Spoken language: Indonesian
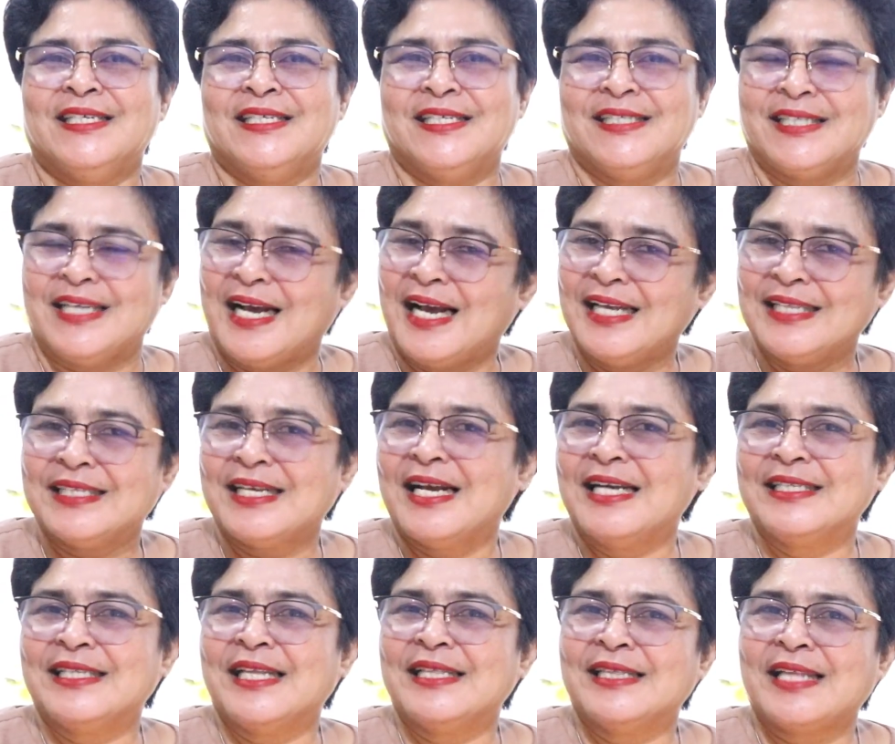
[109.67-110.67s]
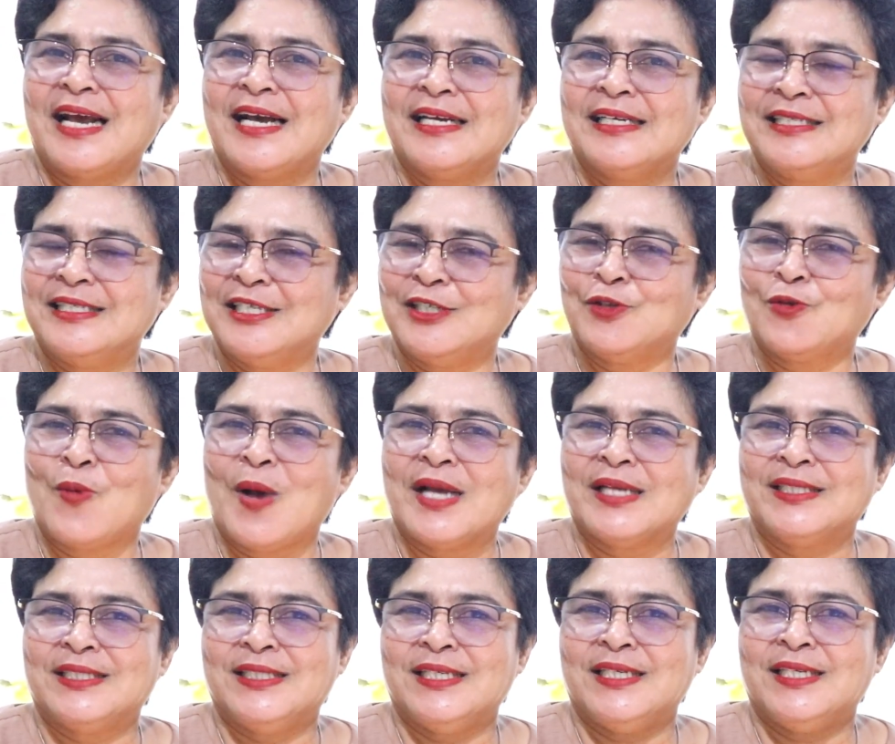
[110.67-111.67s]
Di tengah-tengah tantangan
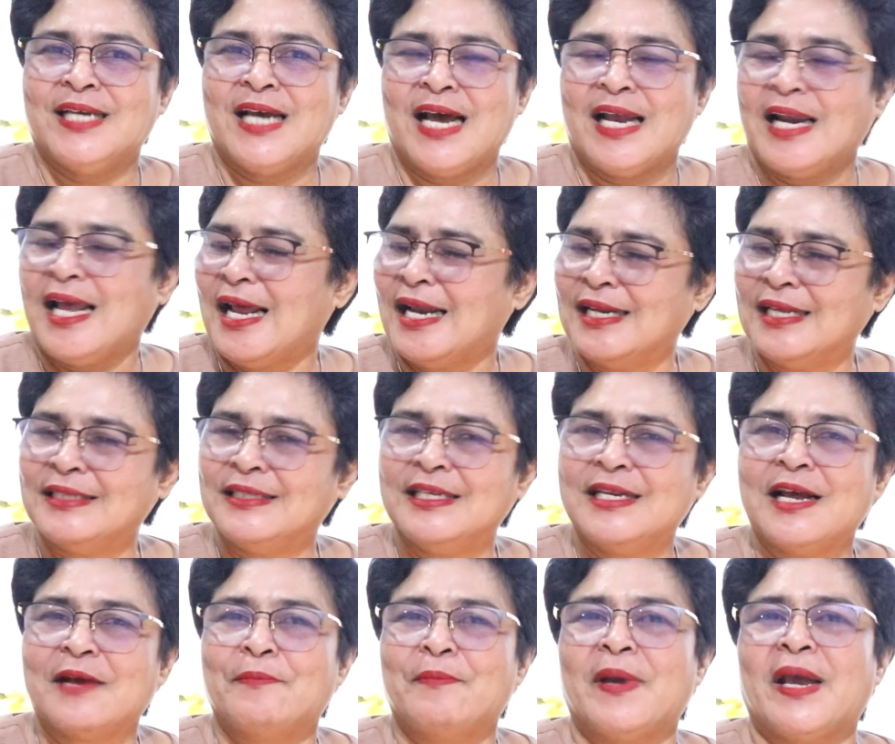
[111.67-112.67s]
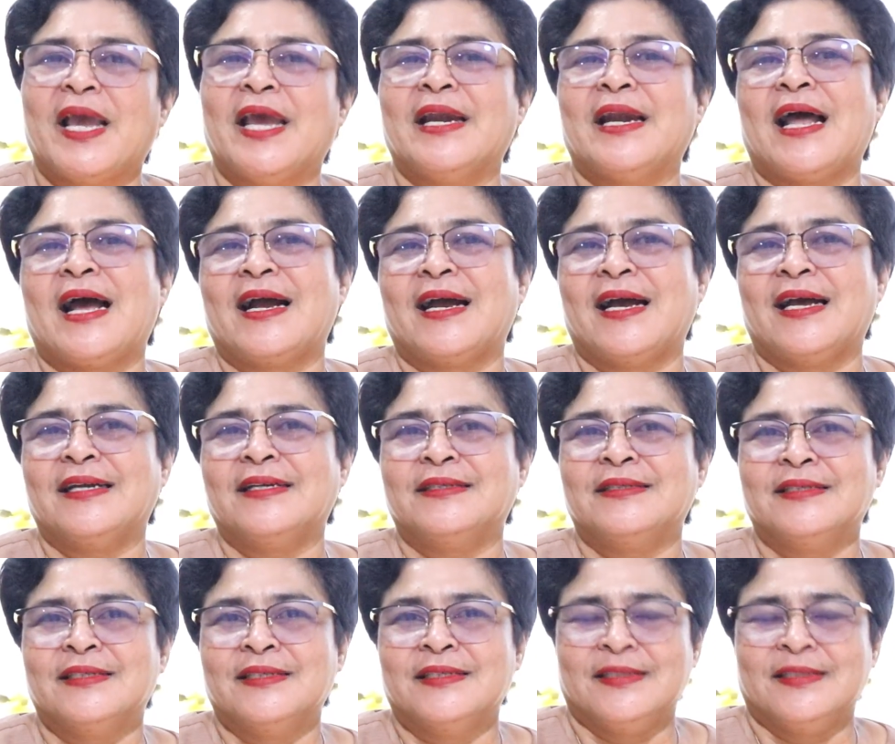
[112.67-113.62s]
situasi, hal-hal yang tidak mengenakan